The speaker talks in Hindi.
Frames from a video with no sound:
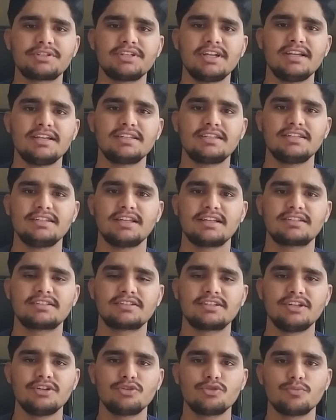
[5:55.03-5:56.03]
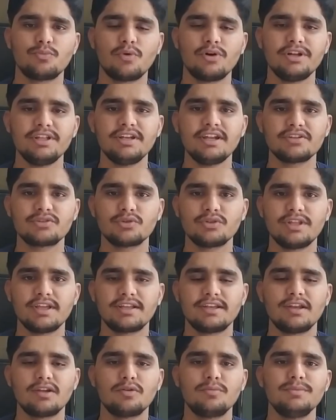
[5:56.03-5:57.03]
परसेंट की एक स्क्रीन टू बॉडी रेशो
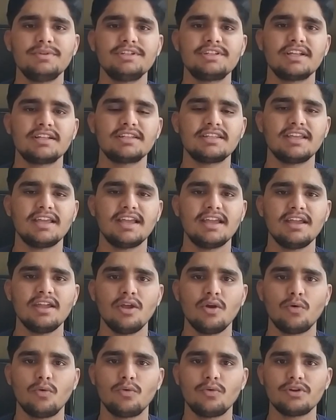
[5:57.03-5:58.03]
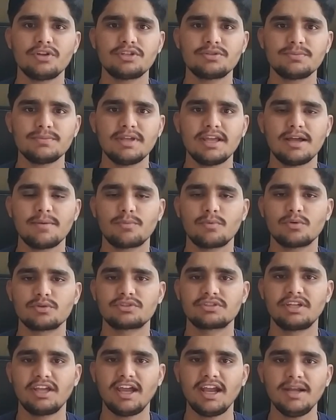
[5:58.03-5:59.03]
देखने को मिल जाती है और इसमें आपको
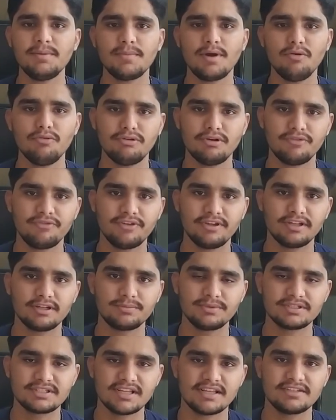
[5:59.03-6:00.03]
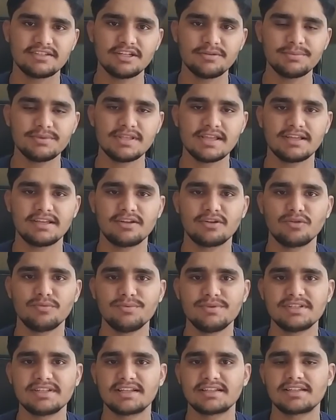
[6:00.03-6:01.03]
साइड माउंटेड फिंगरप्रिंट सेंसर भी देखने को
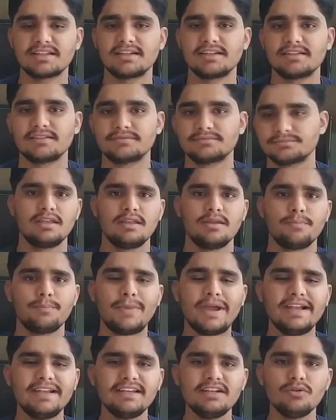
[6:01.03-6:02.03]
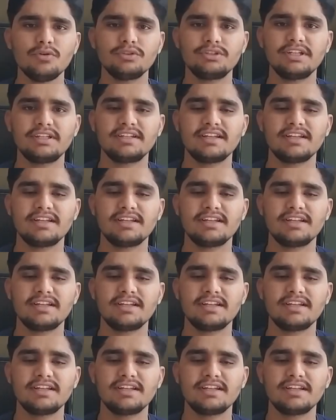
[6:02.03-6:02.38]
मिल जाता है बैटरी और